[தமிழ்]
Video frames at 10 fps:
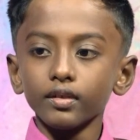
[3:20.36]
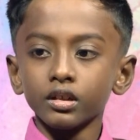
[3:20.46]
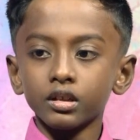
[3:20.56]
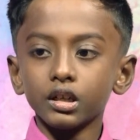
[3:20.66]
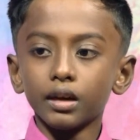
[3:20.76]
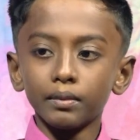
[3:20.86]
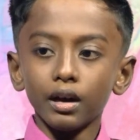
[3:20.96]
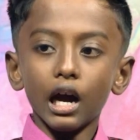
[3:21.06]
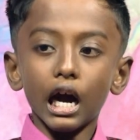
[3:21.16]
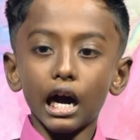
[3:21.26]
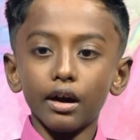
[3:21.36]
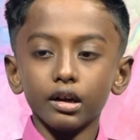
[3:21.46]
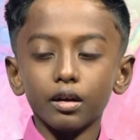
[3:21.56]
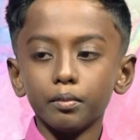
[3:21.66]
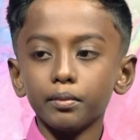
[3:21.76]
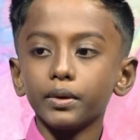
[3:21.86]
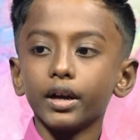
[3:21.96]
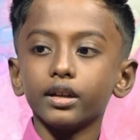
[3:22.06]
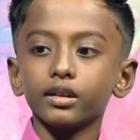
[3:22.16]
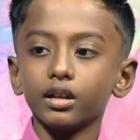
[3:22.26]
சரி நம் நம்பி
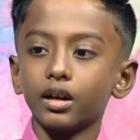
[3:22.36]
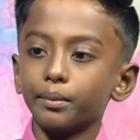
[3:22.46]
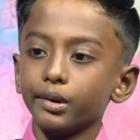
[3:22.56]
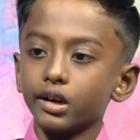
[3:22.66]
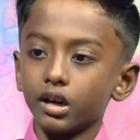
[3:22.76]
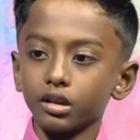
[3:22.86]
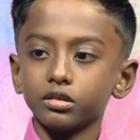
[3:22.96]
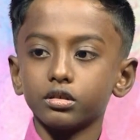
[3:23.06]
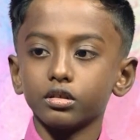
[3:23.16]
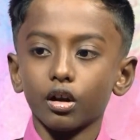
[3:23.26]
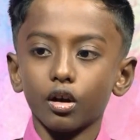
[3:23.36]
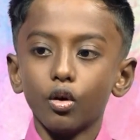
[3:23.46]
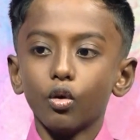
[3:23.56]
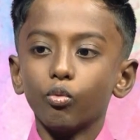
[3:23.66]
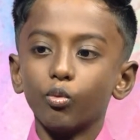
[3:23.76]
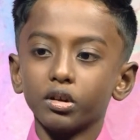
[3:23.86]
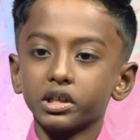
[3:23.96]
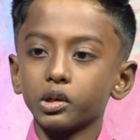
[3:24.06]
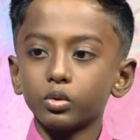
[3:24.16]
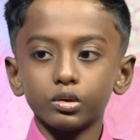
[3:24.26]
அடிக்கலாம் அப்படின்னு அழைச்சிட்டு இருந்தான்
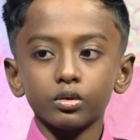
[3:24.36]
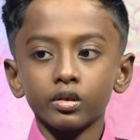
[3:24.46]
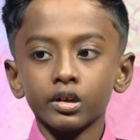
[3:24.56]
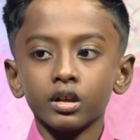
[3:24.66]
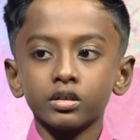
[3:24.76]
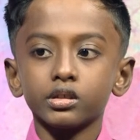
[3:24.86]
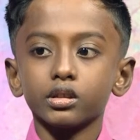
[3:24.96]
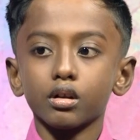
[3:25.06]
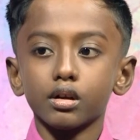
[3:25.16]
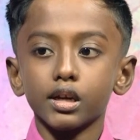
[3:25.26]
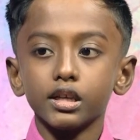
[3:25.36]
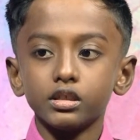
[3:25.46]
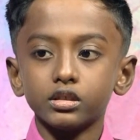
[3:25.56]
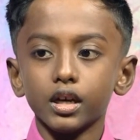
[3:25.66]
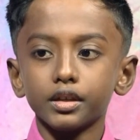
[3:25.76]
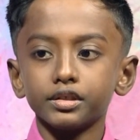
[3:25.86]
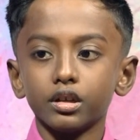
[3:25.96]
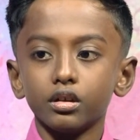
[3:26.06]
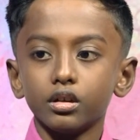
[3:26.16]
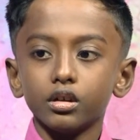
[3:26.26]
ஒருக்கையை விட்டு ஒருக்கே அடிச்சிட்டு நான் நைட்டு
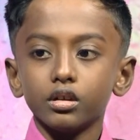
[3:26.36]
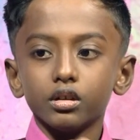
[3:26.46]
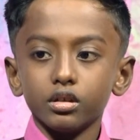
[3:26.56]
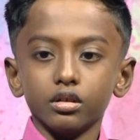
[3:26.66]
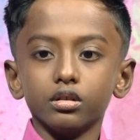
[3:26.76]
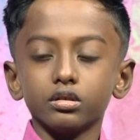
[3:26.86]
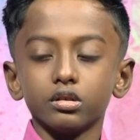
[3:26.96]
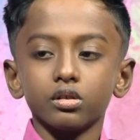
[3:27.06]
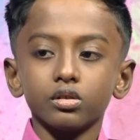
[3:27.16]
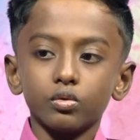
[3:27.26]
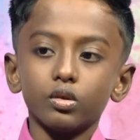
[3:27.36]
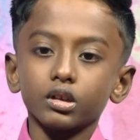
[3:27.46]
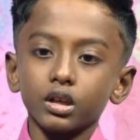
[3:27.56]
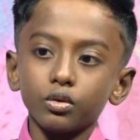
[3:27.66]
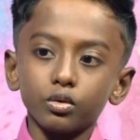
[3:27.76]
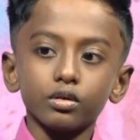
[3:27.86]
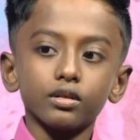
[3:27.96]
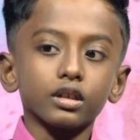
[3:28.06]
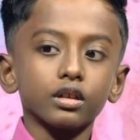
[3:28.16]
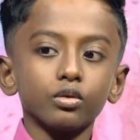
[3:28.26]
ஆயிடுச்சான் இன்னும் ஒருக்கையை விட்டு
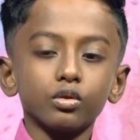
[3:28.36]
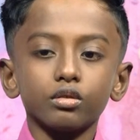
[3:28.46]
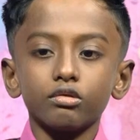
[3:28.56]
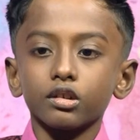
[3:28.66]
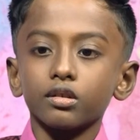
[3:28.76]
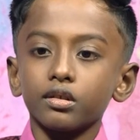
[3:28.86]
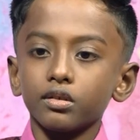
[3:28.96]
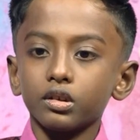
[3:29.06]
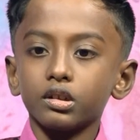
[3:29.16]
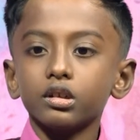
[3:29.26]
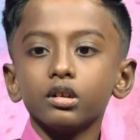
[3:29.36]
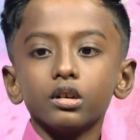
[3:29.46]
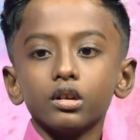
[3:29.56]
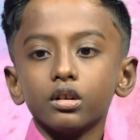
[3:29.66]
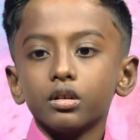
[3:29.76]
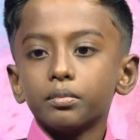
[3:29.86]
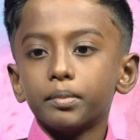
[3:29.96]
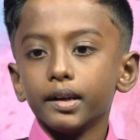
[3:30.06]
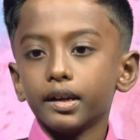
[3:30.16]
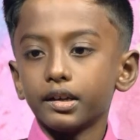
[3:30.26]
ஒருக்கே விட்டு ஒருக்கையை விட்டு
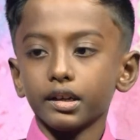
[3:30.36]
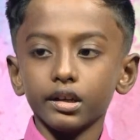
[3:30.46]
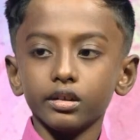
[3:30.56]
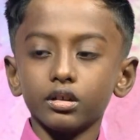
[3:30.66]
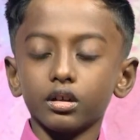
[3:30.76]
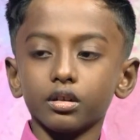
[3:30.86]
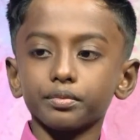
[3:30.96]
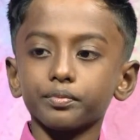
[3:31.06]
பண்ணிகிட்டே இருந்தான்